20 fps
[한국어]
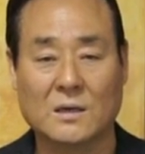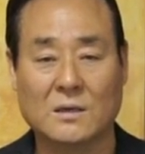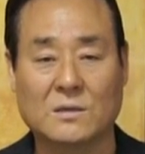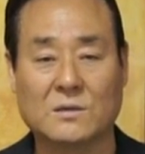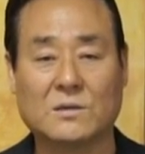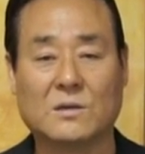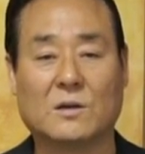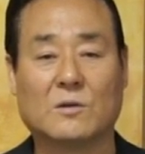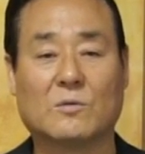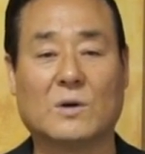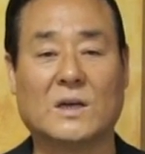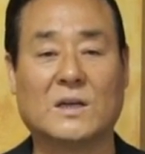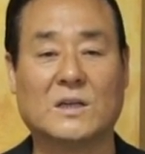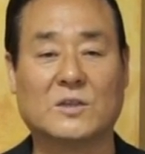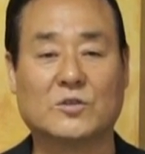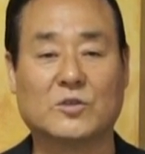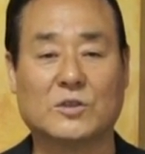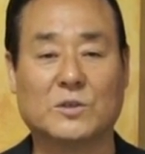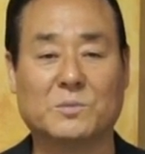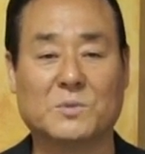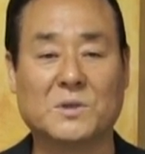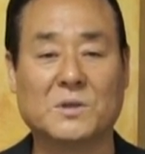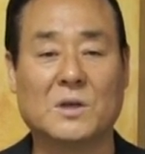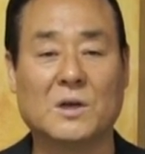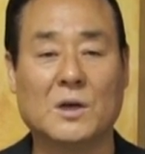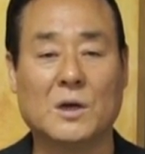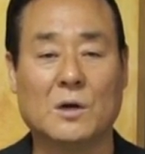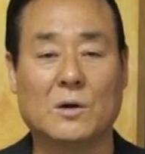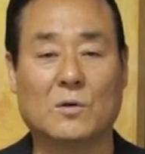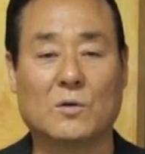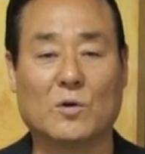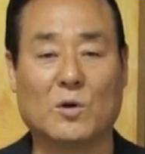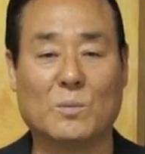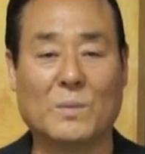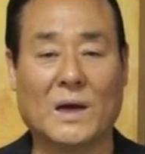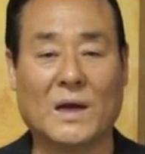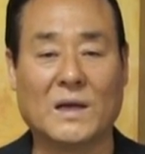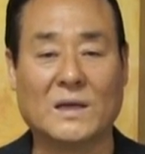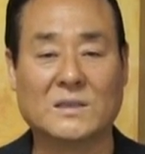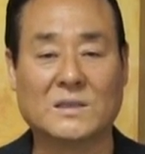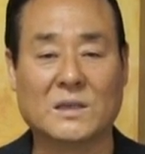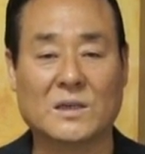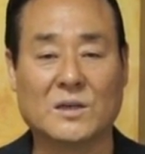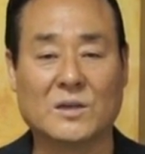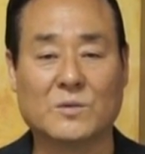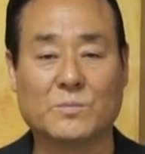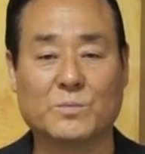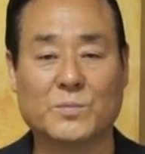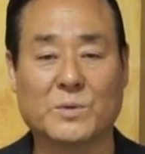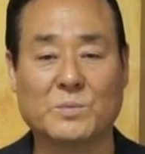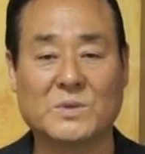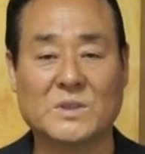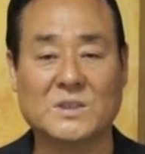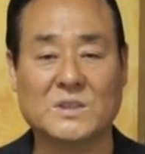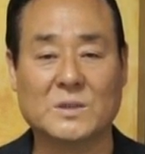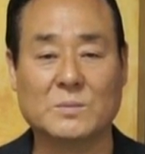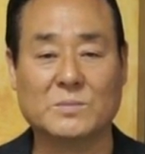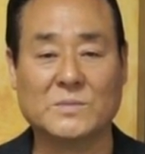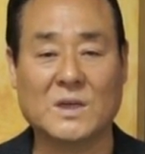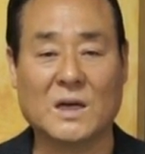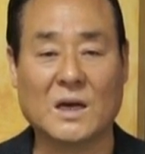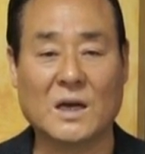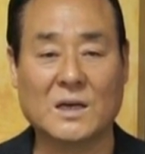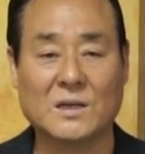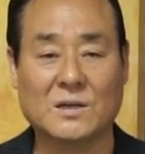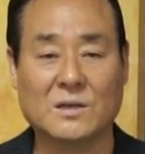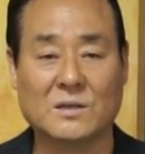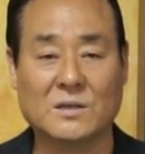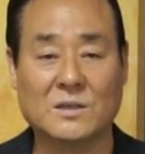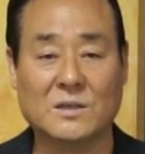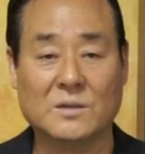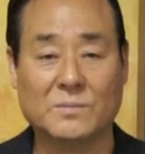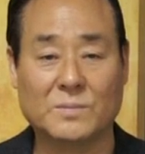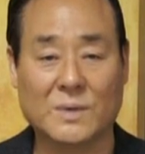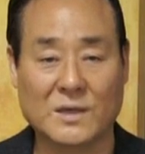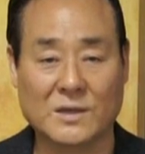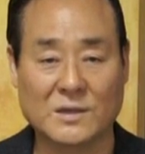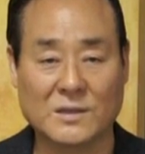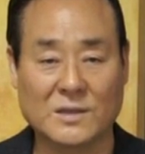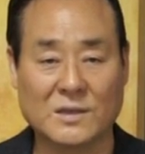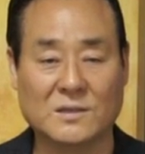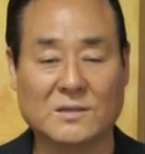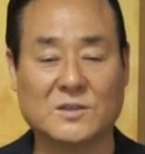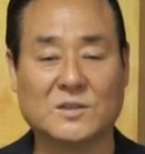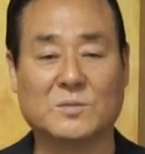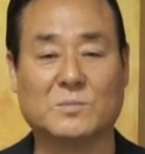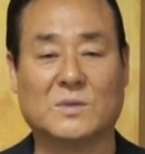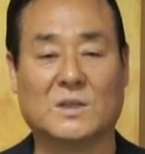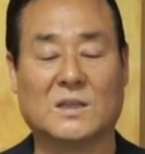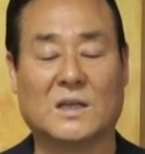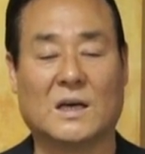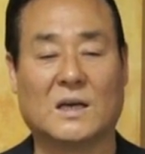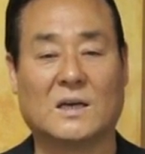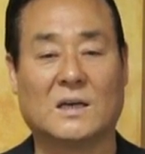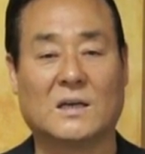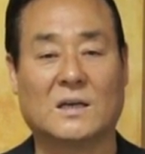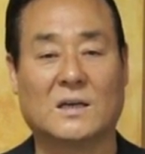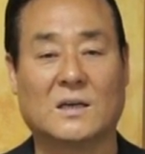그 결과 예수님은 로마의 사형법인 십자가형을 받게 된 것입니다.